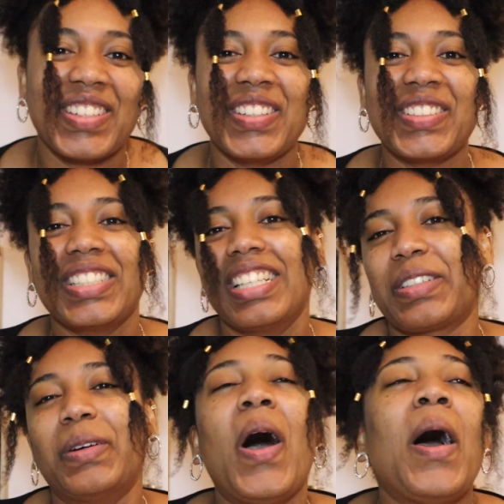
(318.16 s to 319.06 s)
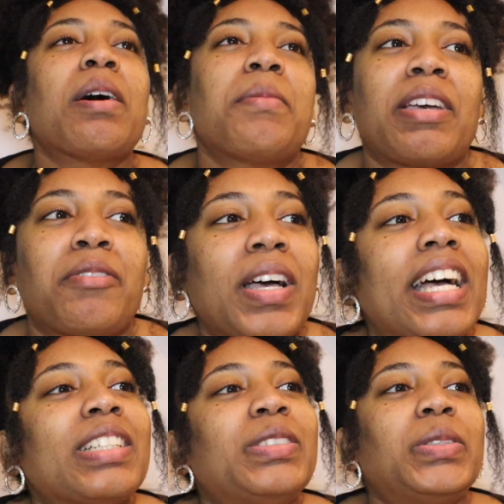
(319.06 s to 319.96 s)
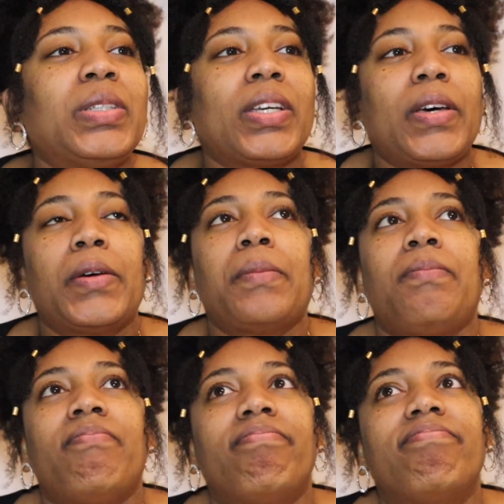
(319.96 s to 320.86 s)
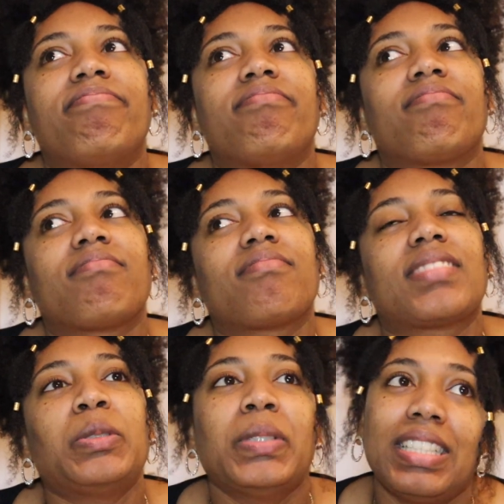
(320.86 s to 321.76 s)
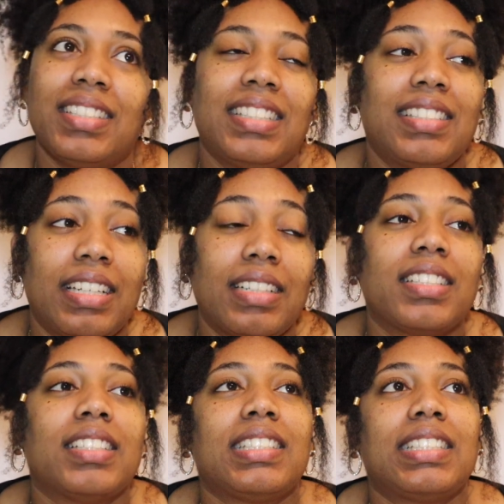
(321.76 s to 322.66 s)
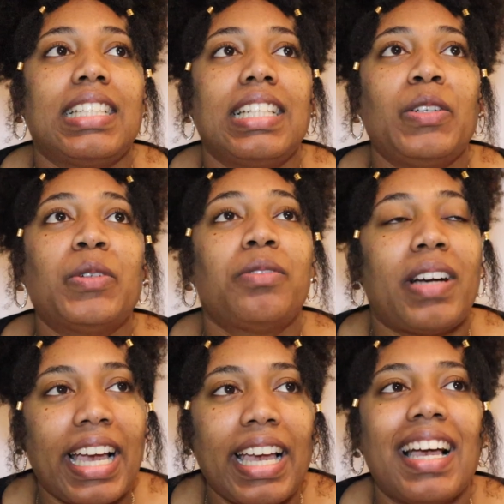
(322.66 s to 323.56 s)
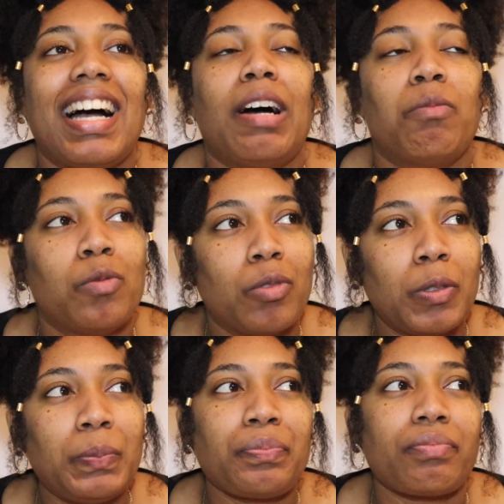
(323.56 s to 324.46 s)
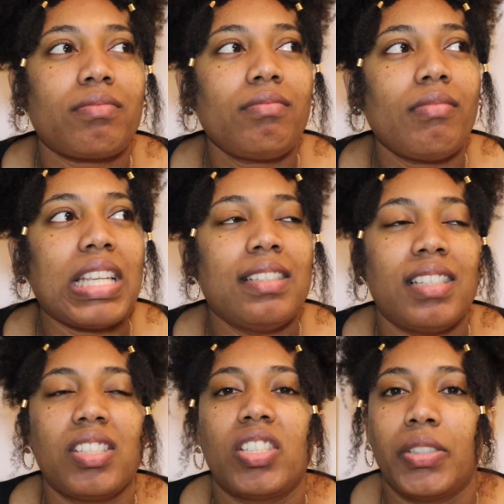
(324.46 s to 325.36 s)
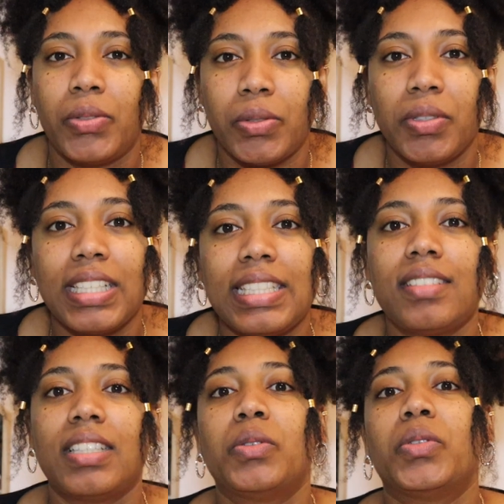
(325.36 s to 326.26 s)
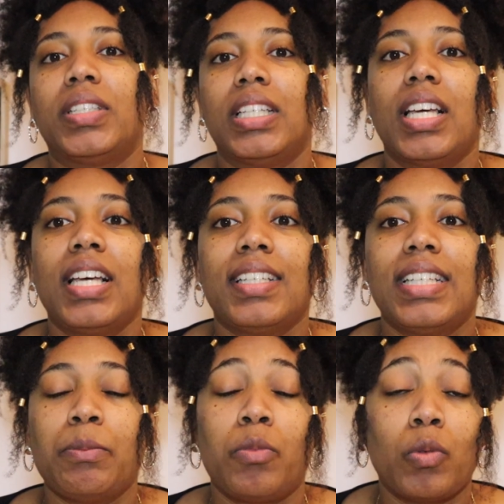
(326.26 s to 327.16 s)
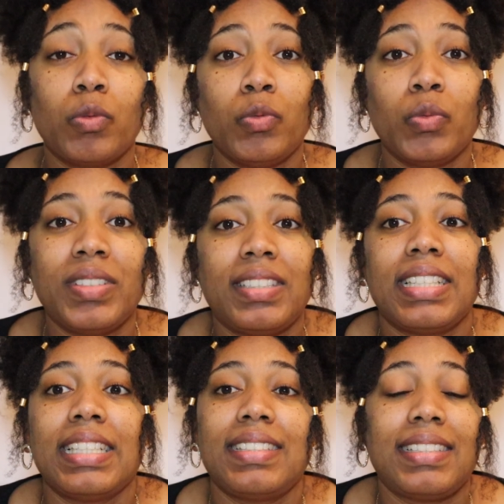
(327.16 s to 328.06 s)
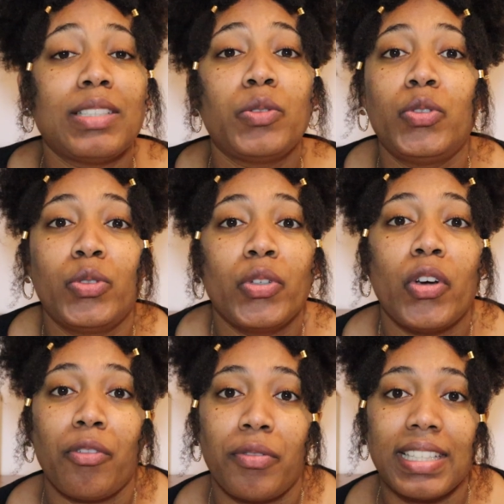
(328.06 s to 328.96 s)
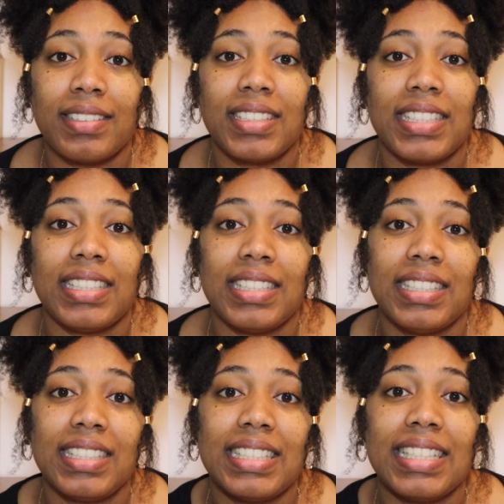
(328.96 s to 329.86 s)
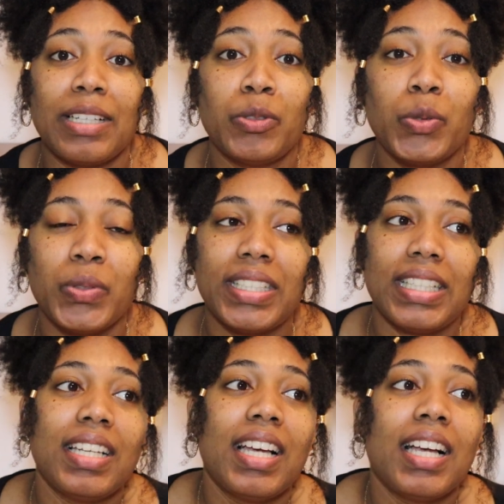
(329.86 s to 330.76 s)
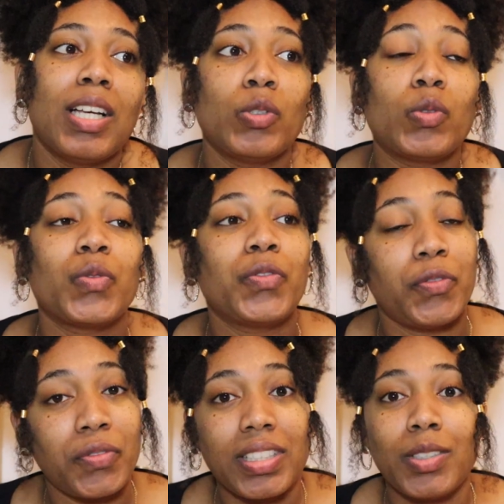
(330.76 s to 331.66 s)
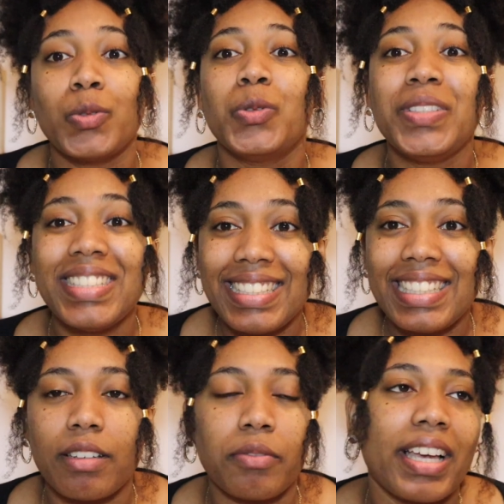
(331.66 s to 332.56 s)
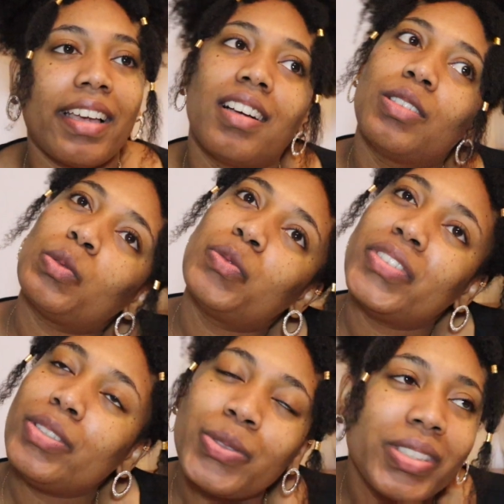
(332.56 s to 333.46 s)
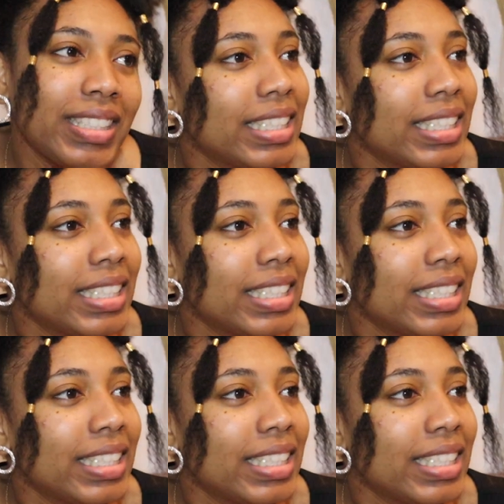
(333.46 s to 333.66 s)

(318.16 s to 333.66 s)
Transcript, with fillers: Ils se reconnaîtront. Bref, donc euh, oui, c'est ça. C'est le vrai amour. C'est Jésus qui s'est donné pour nous. C'est Dieu, en fait, qui, qui a donné son Fils unique. Frère, son Fils